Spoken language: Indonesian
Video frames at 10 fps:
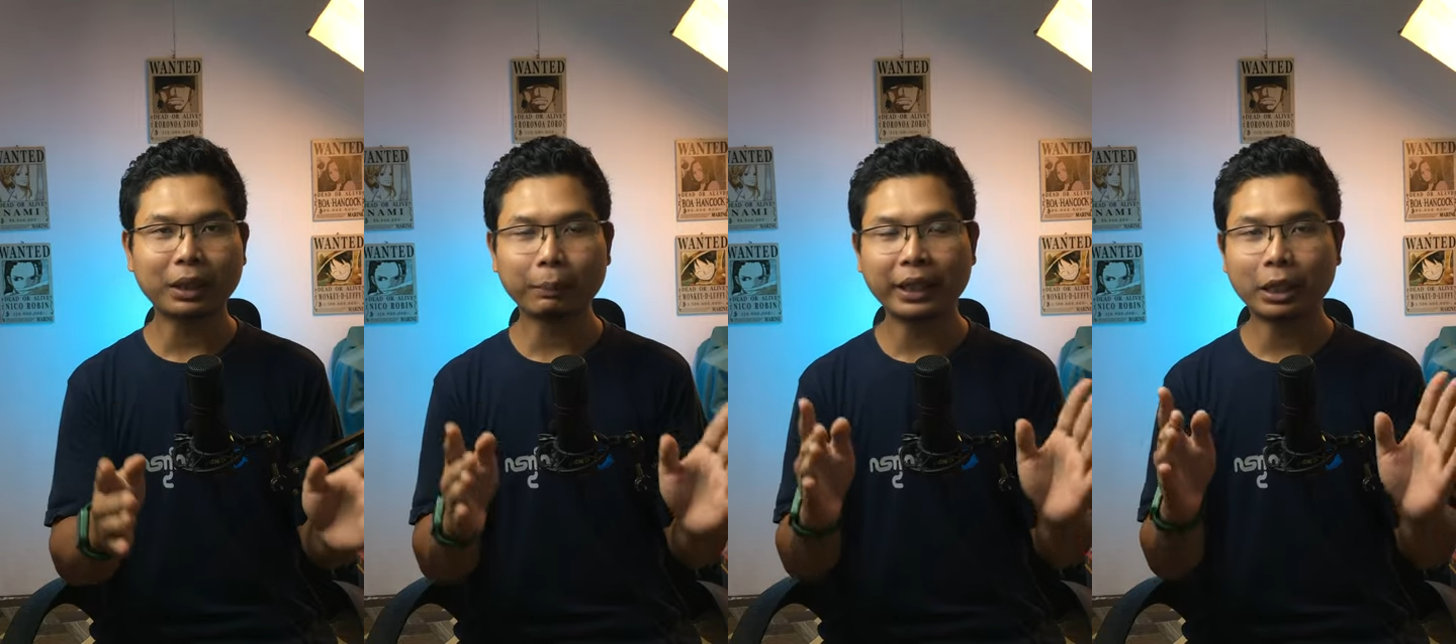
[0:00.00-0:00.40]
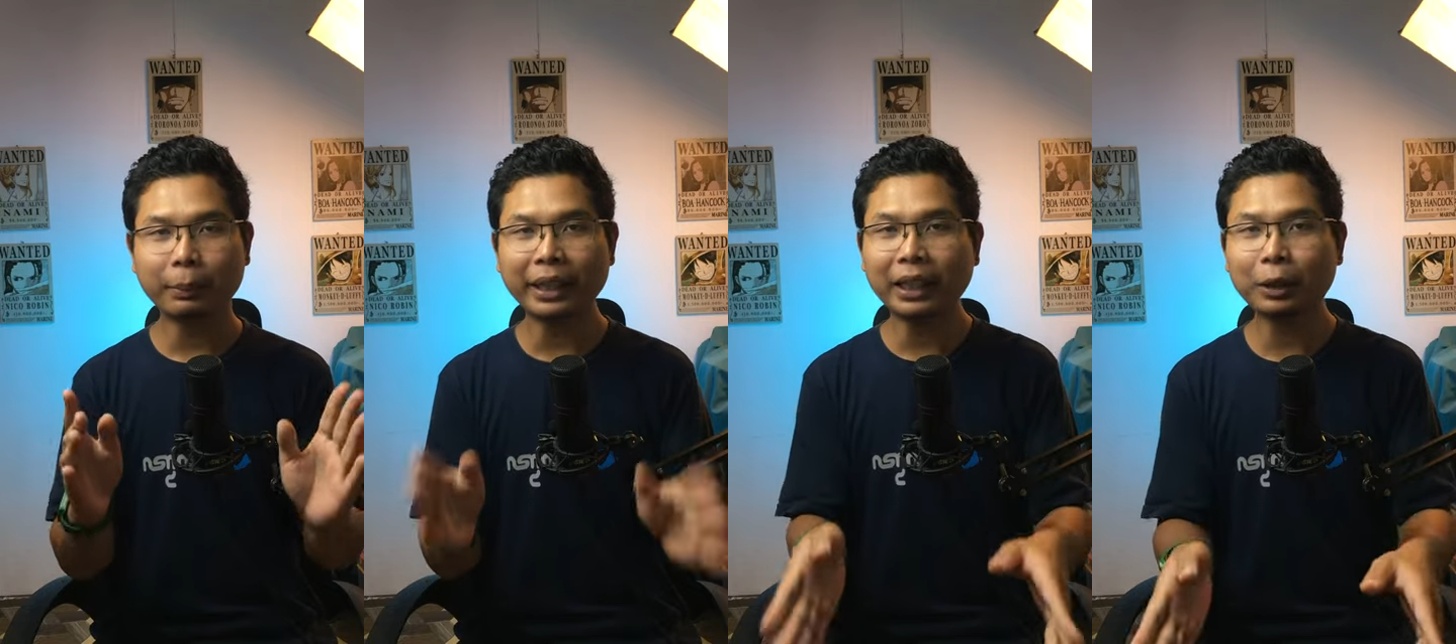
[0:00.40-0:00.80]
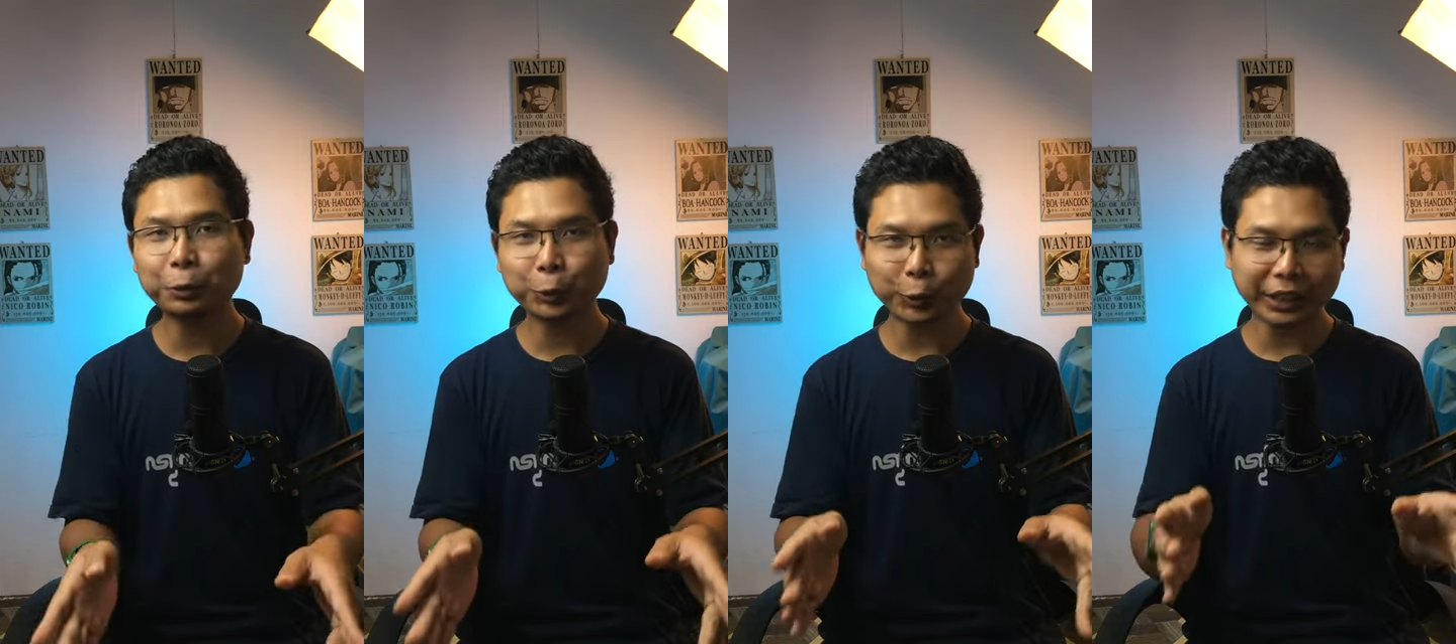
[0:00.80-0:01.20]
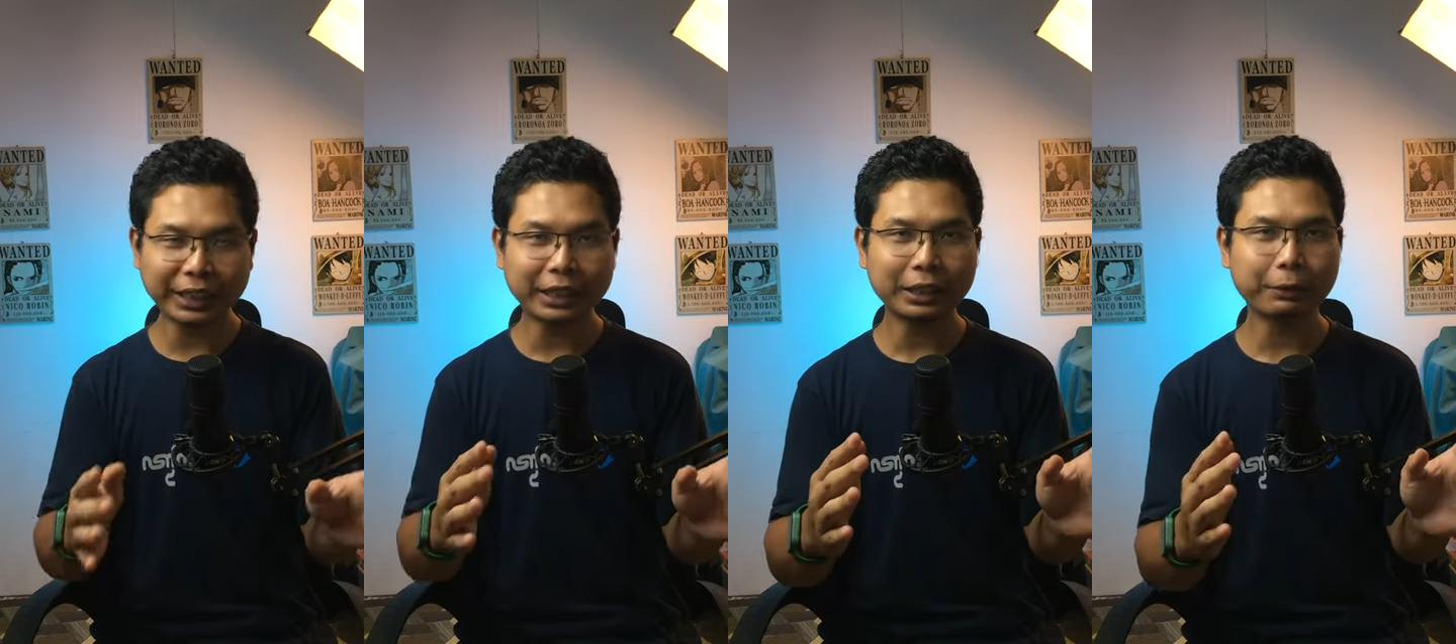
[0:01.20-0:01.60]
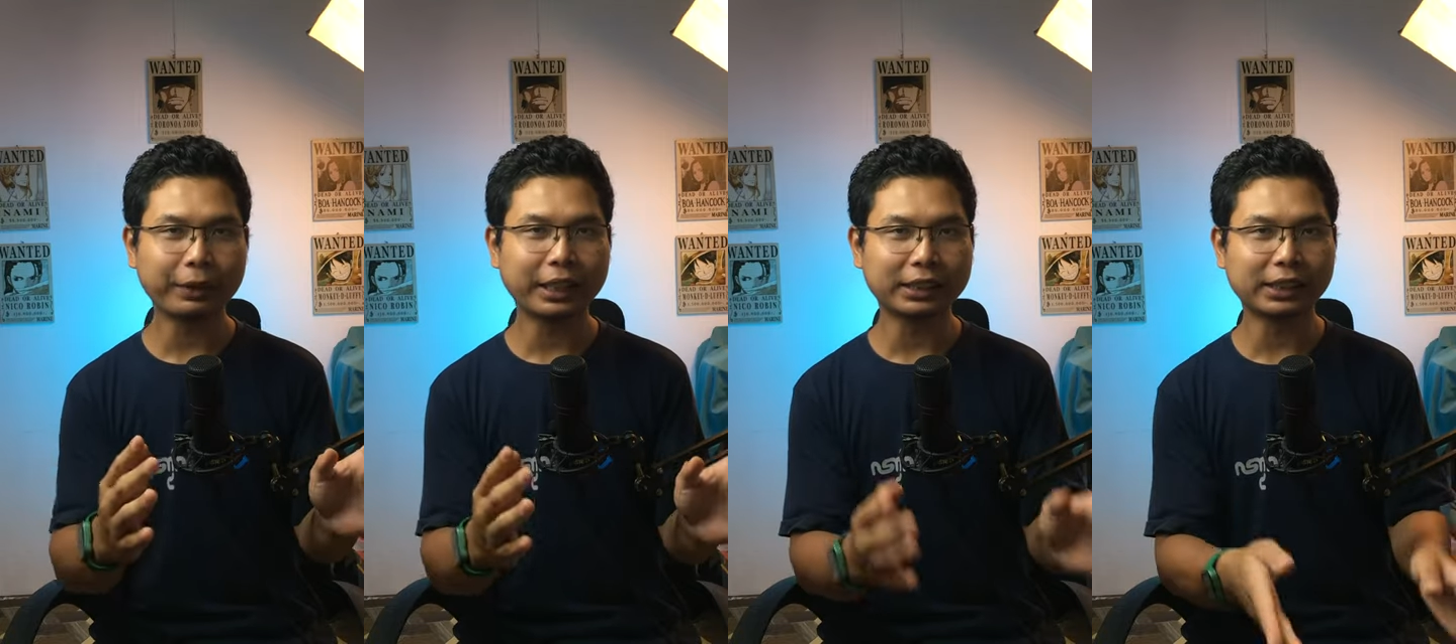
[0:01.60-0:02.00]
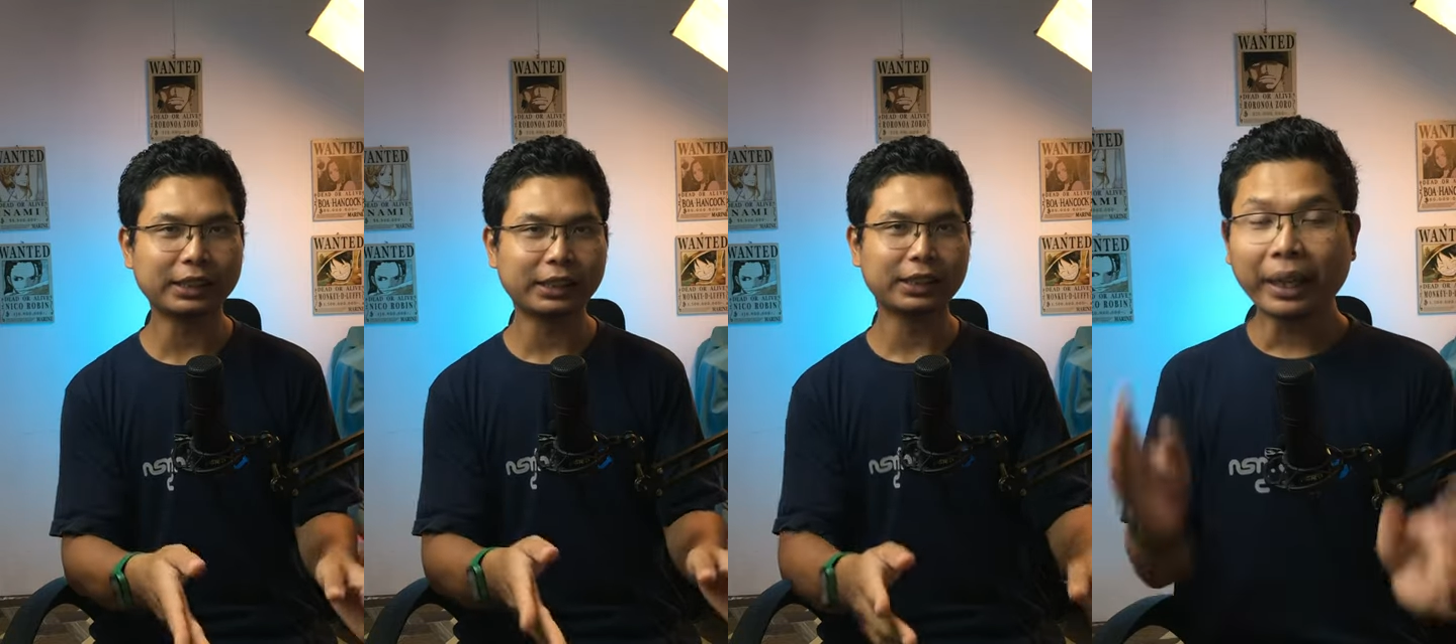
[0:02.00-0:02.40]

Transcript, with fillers: berbeda-beda untuk identifikasi.